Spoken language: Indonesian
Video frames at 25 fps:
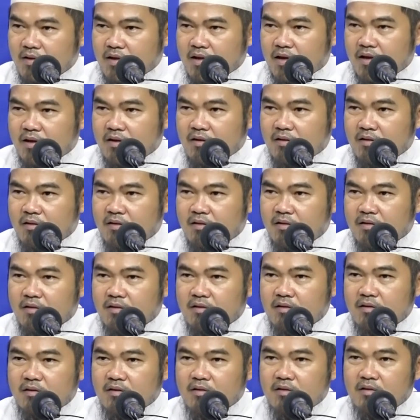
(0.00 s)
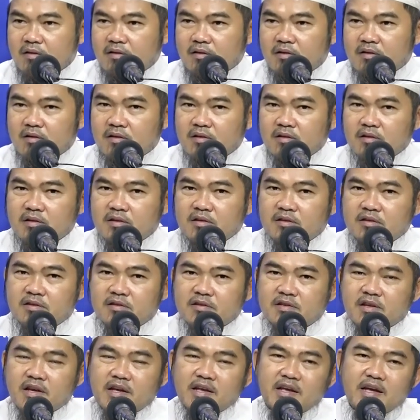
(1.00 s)
ya
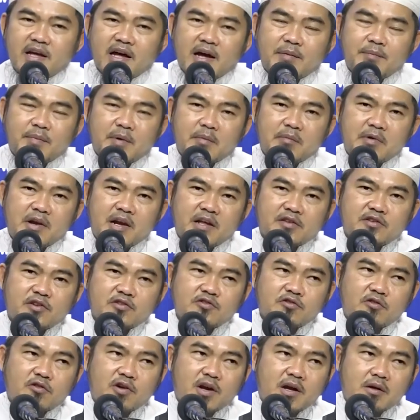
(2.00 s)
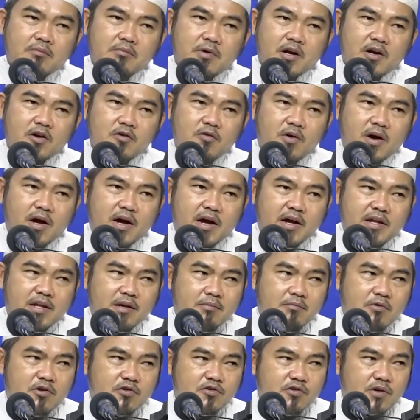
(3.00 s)
sehingga apabila seseorang berdoa
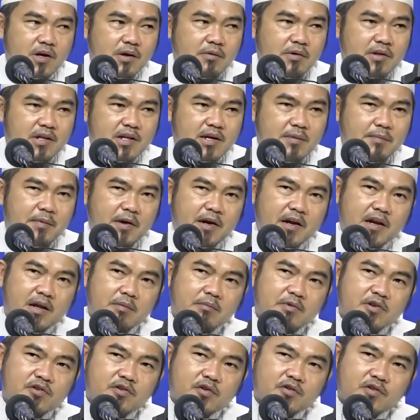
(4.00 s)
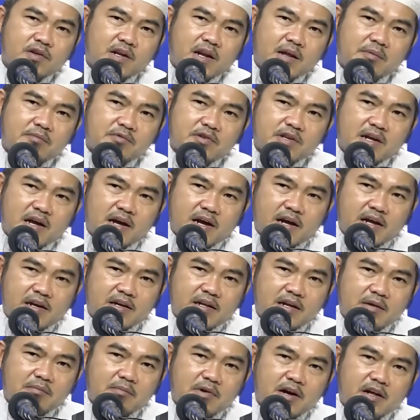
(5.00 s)
hanya bersolawat kepada Nabi SAW seakan
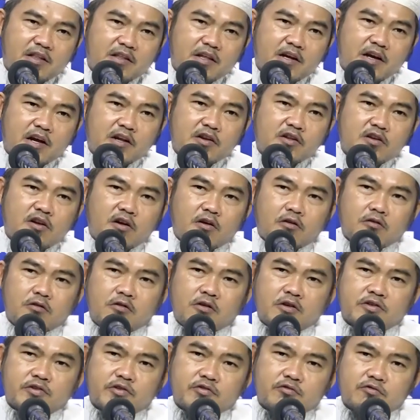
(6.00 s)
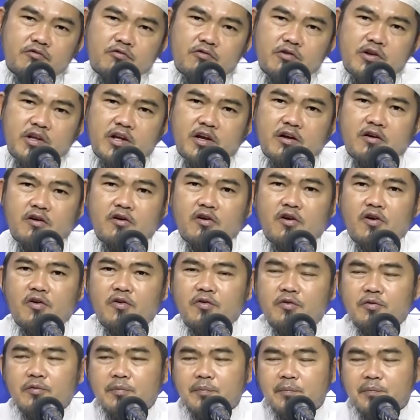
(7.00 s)
dia mengatakan ya Allah sesungguhnya
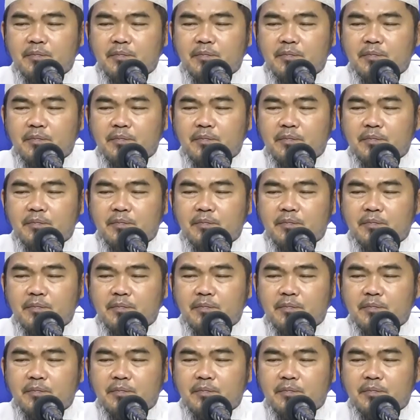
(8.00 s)
engkau